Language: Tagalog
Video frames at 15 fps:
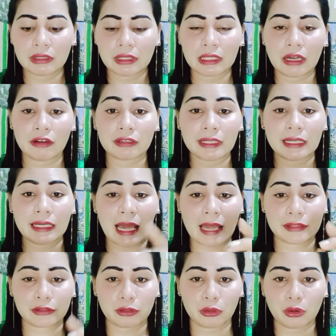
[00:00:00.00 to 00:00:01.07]
ng laurel
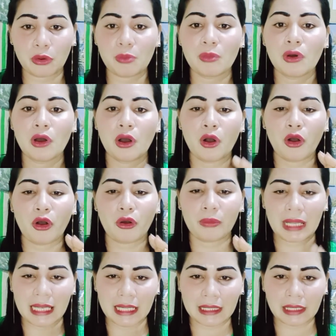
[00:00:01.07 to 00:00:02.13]
at globe,
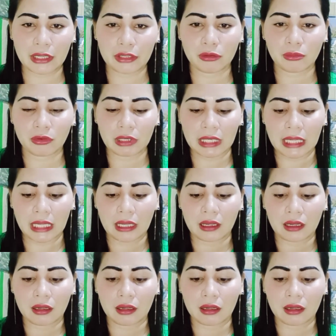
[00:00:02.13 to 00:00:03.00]
pumiling kayo muli.